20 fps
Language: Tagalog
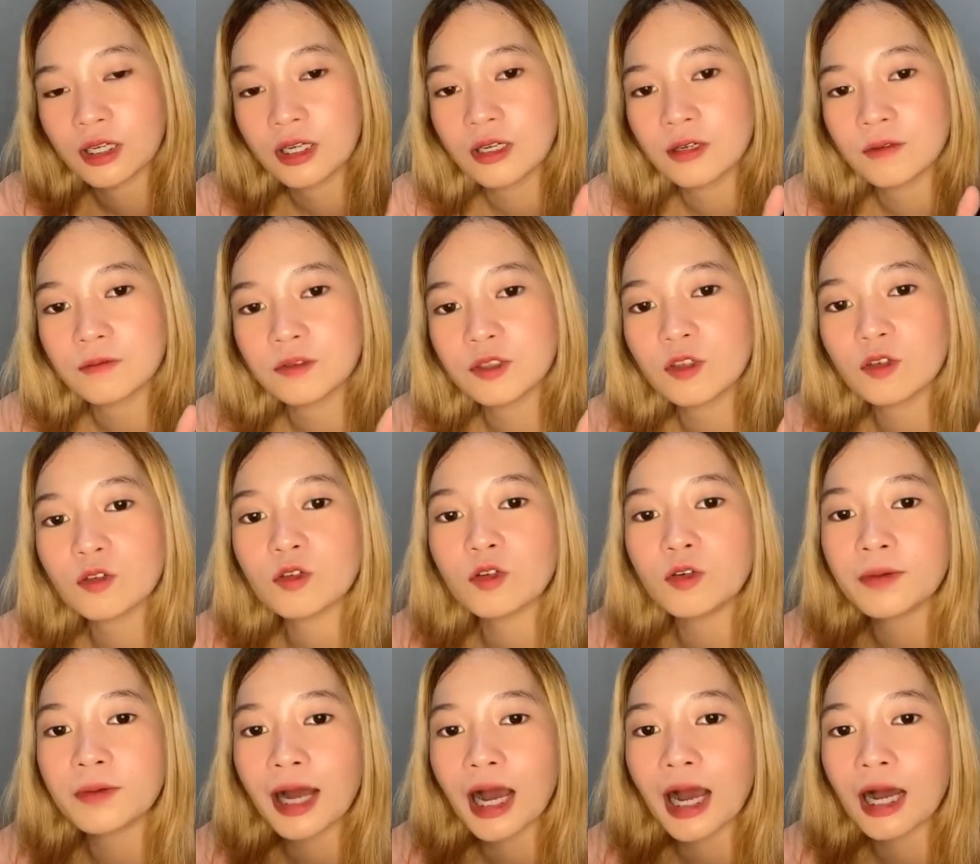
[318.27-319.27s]
yung
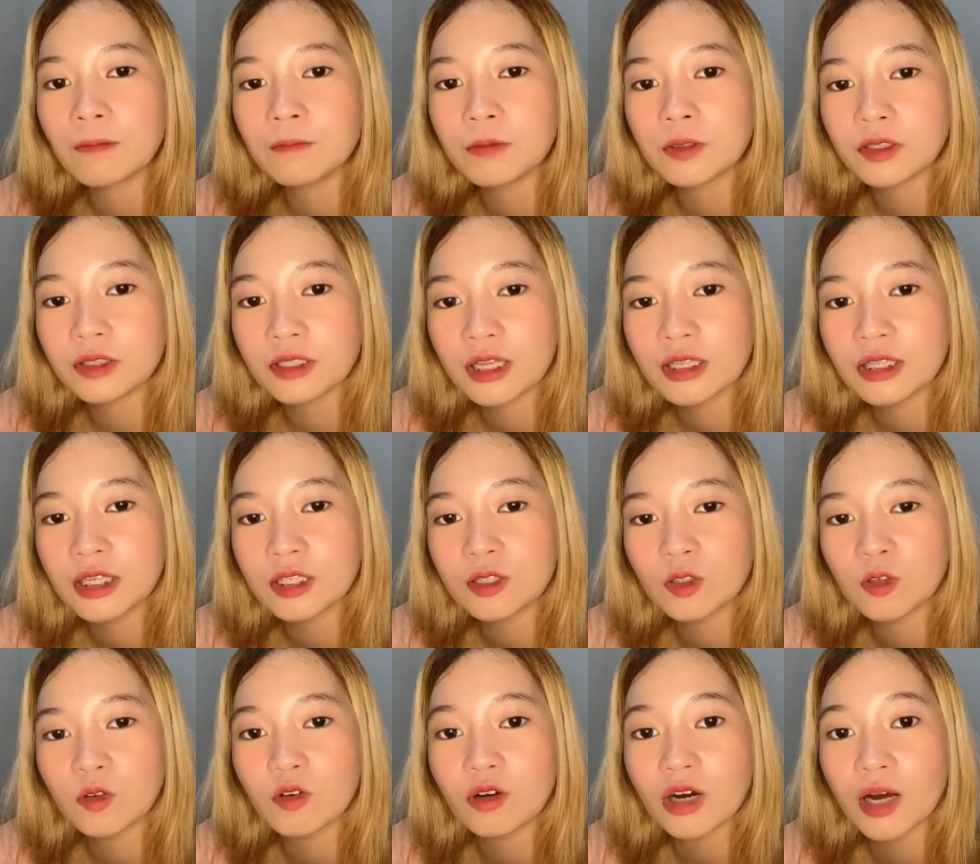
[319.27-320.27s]
umaabot na
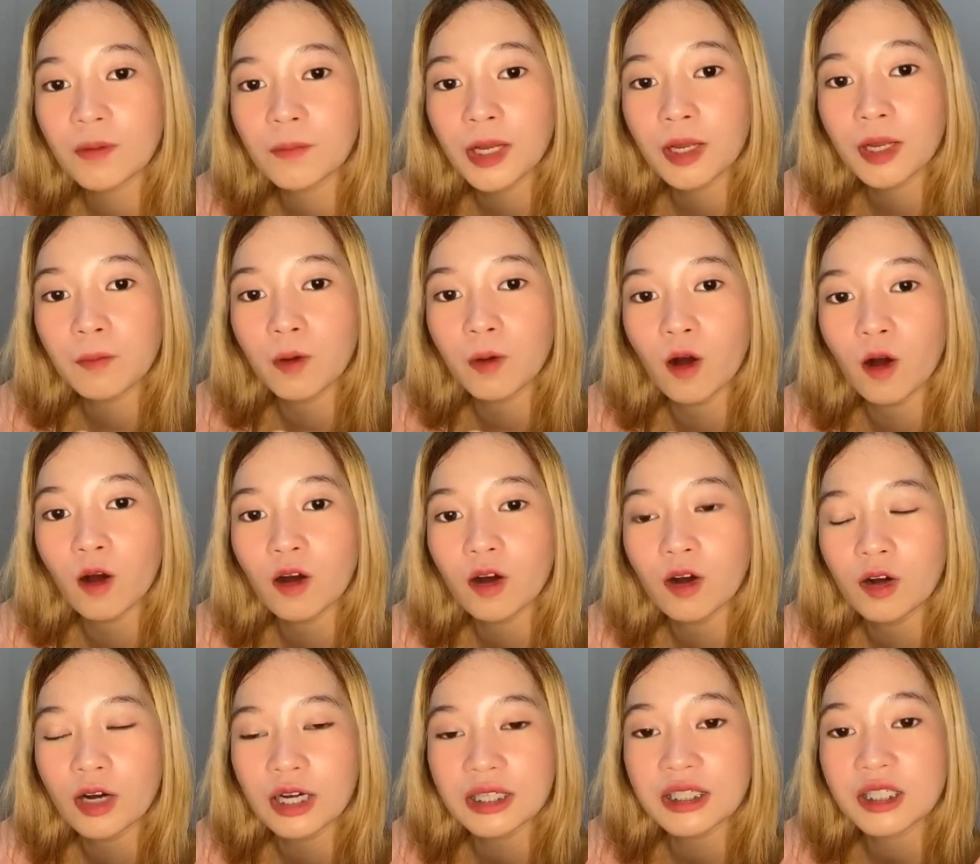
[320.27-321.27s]
dito yung kamay mo,
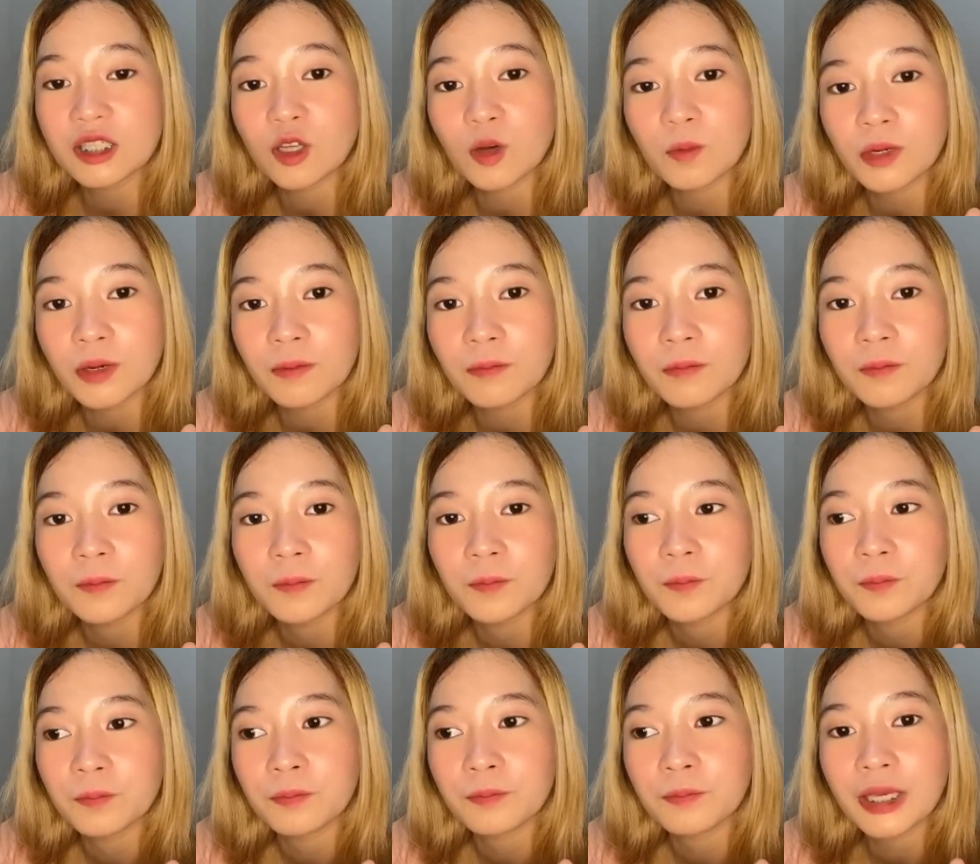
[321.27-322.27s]
kasi sobrang
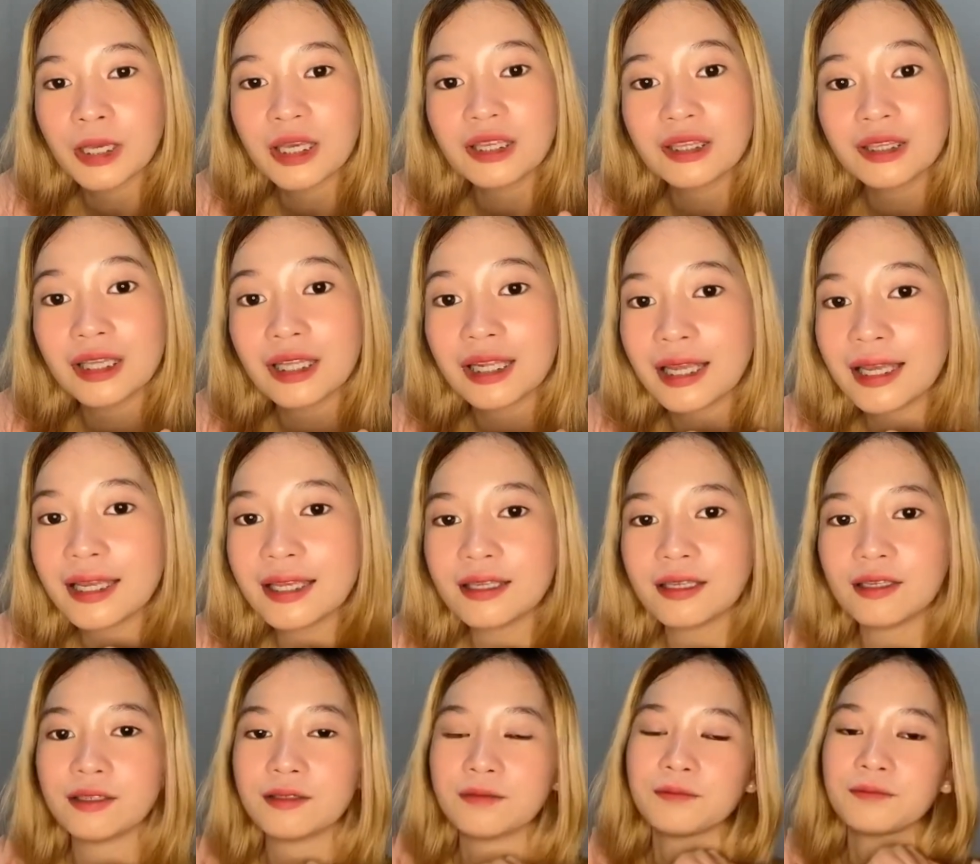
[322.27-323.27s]
may
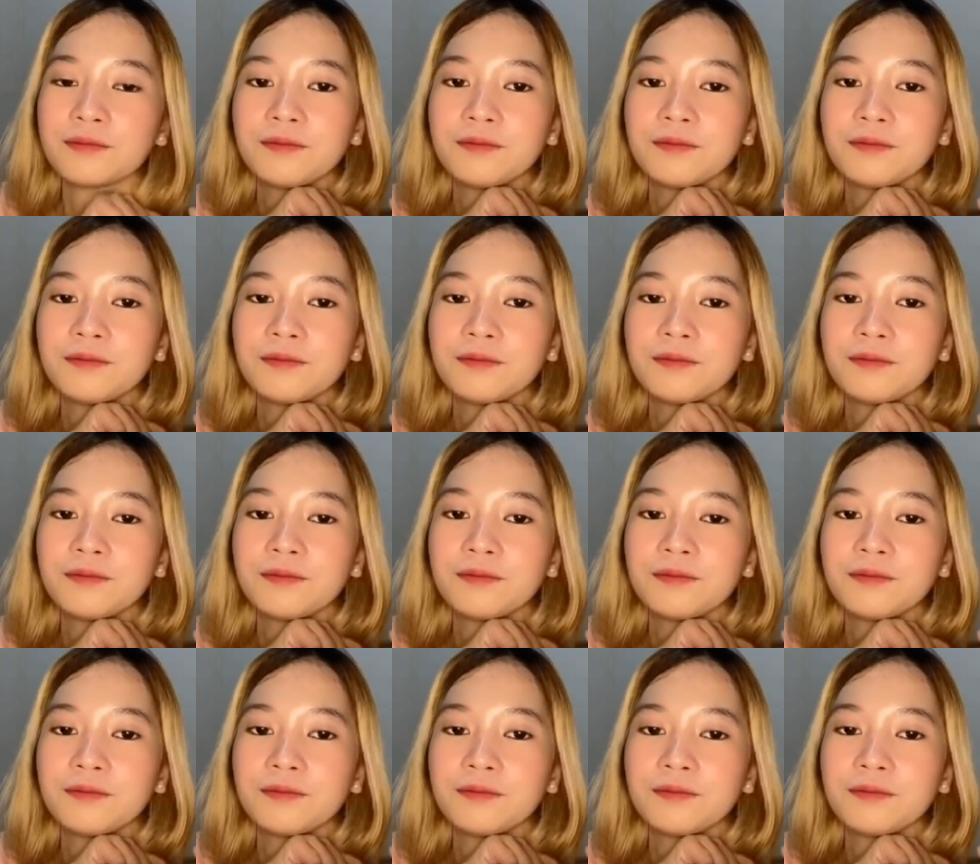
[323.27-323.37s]
delay.